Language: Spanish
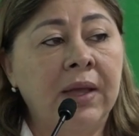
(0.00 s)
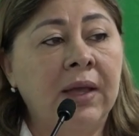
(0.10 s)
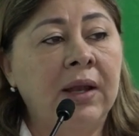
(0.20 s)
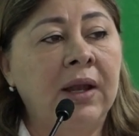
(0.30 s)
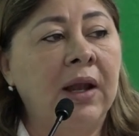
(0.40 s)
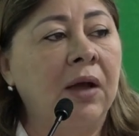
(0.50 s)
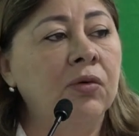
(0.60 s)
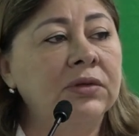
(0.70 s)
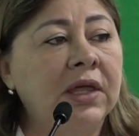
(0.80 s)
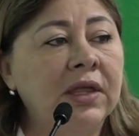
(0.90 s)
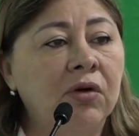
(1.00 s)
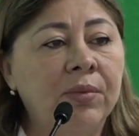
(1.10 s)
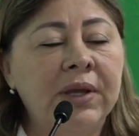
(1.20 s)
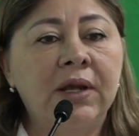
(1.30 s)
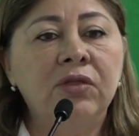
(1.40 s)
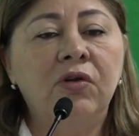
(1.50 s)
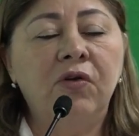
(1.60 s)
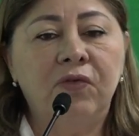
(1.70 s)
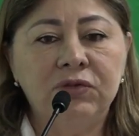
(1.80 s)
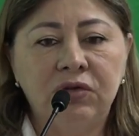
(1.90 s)
eh, la Junta de Gobierno,
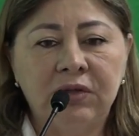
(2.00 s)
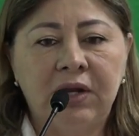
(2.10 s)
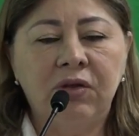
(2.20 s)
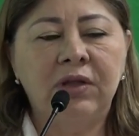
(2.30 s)
los funcionarios